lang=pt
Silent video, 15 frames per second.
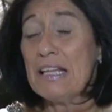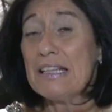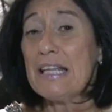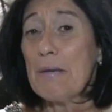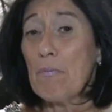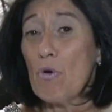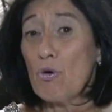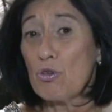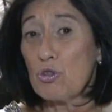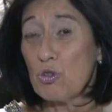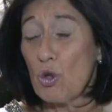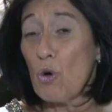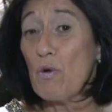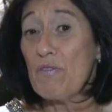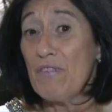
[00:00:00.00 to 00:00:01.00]

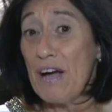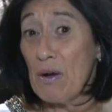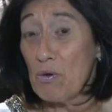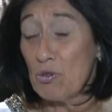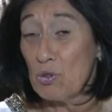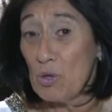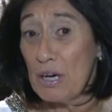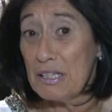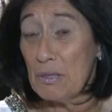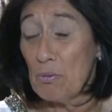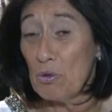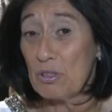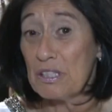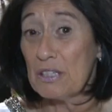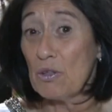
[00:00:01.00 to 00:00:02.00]
demonstrou e vai continuar
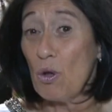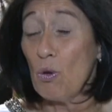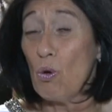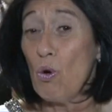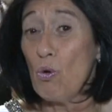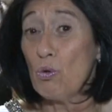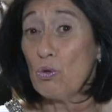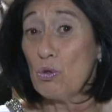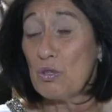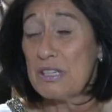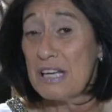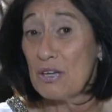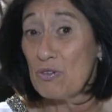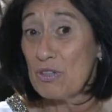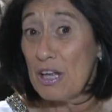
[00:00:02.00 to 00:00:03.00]
demonstrando ao longo dos
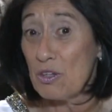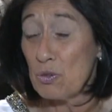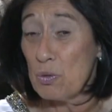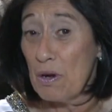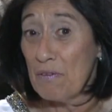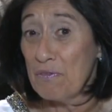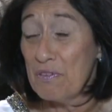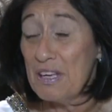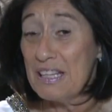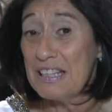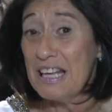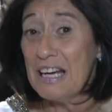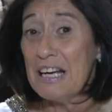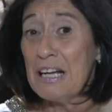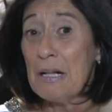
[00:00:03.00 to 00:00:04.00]
anos da sua
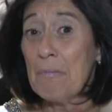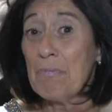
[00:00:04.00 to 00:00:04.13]
vida